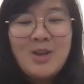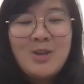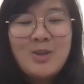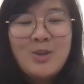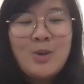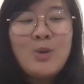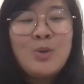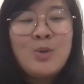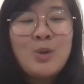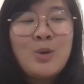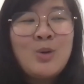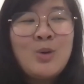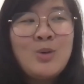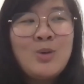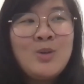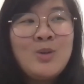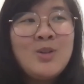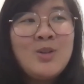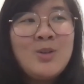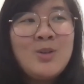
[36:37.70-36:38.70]

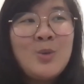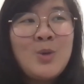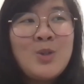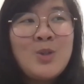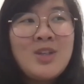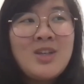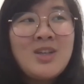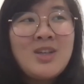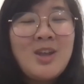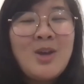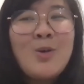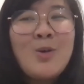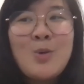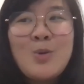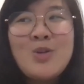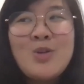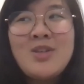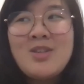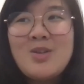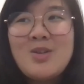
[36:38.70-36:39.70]
都，我觉得你的
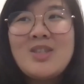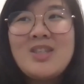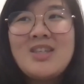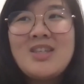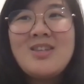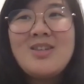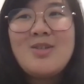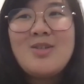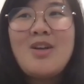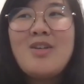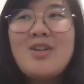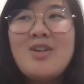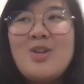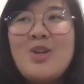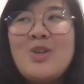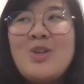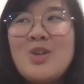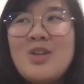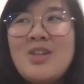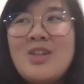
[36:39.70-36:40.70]
故事都真的是让人
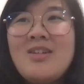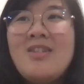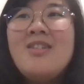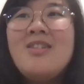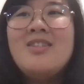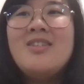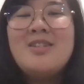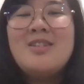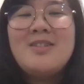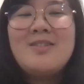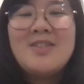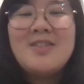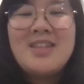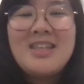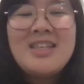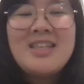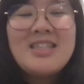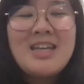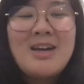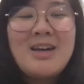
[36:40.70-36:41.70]
觉得哦，
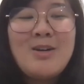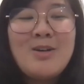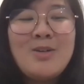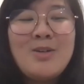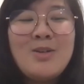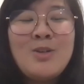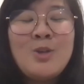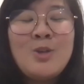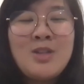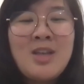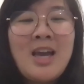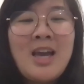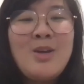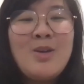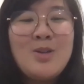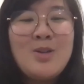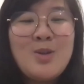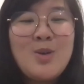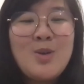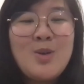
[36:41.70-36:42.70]
你知道，就是还
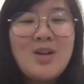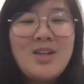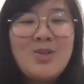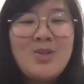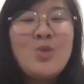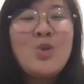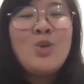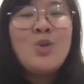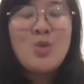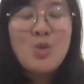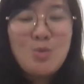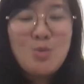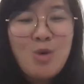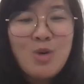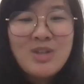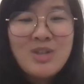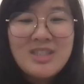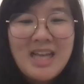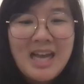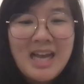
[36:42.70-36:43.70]
有这种很追逐
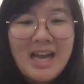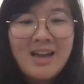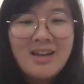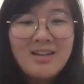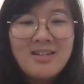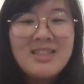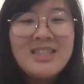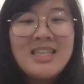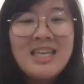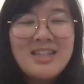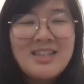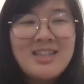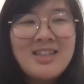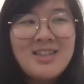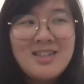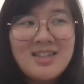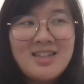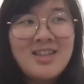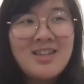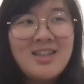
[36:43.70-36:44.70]
梦想啊，很坚
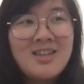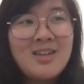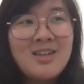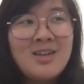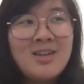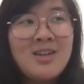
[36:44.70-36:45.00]
信自己的